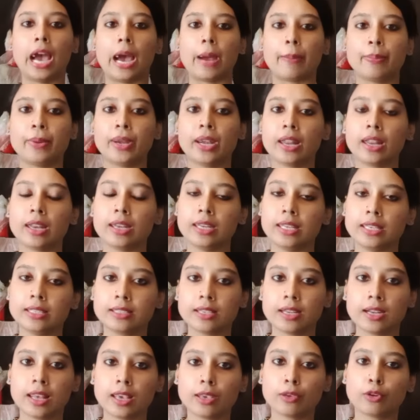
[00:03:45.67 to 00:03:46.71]
আপনারা
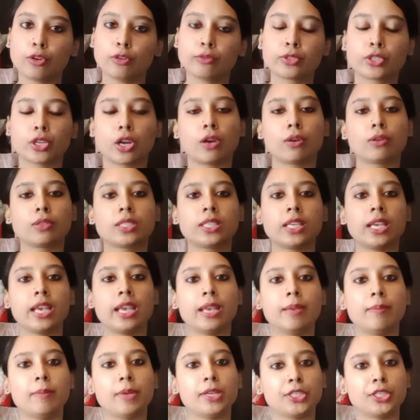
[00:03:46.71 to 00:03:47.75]
নিজেরাই খুব সহজে
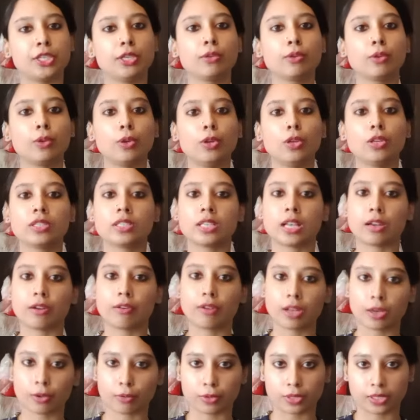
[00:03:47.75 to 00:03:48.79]
এই মেশিনগুলো
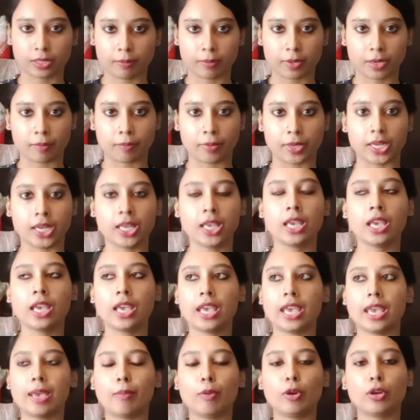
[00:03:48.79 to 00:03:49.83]
চালনা করতে পারবেন
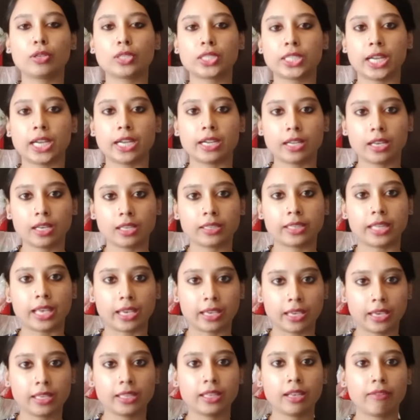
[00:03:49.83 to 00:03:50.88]
এবং সেটা
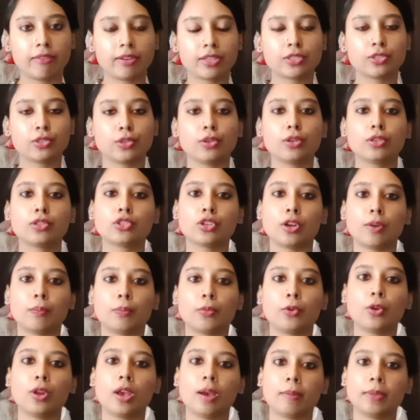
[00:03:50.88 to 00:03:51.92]
দেখিয়ে দেওয়ার জন্য
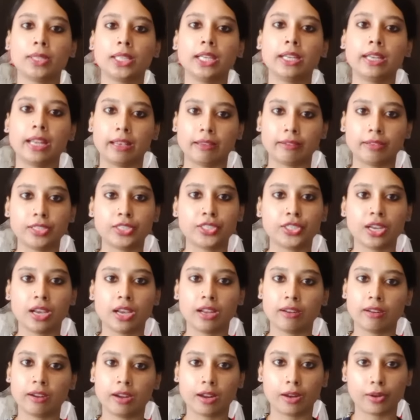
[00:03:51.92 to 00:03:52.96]
সম্পূর্ণ আমাদের
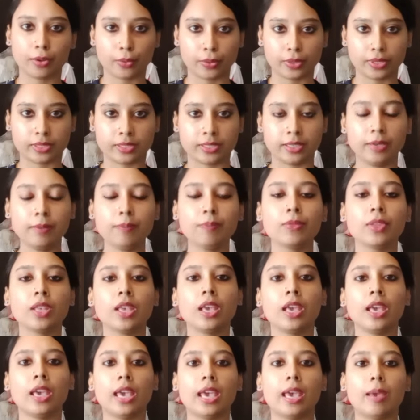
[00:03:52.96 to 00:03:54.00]
টেকনিশিয়ানরা রয়েছে
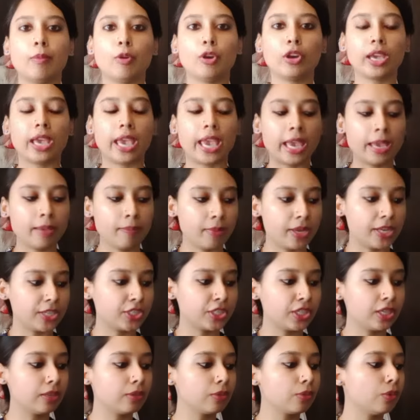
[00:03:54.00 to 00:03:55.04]
এবং এই
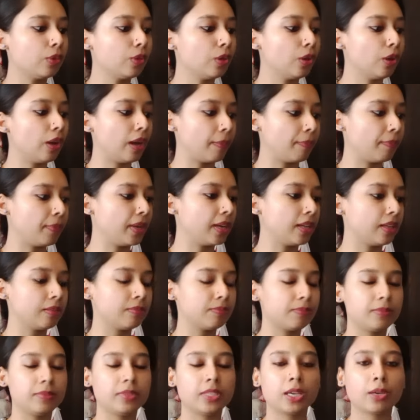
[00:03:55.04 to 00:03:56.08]
মেশিনগুলো আপনারা
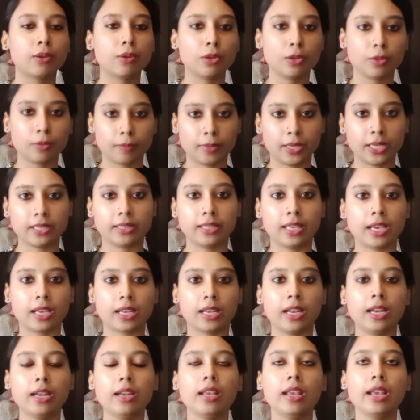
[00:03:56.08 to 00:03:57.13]
যেগুলো মানে
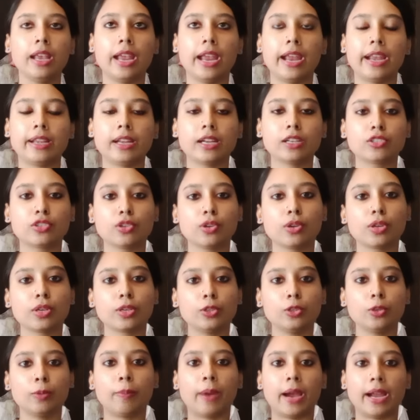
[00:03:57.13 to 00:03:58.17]
দেখলেন এটার জন্য
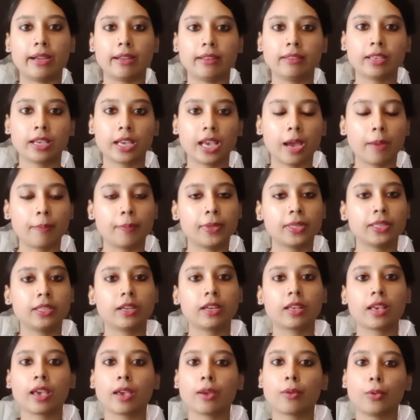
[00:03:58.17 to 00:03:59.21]
কিন্তু বাইরে থেকে
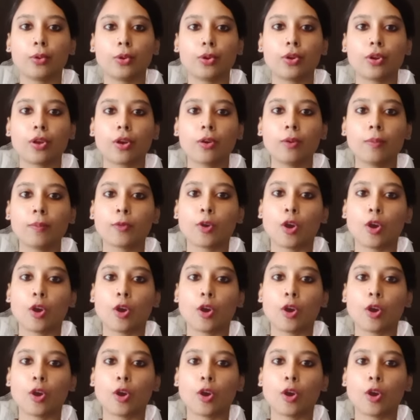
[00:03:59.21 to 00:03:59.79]
আপনাদেরকে কোনো রকম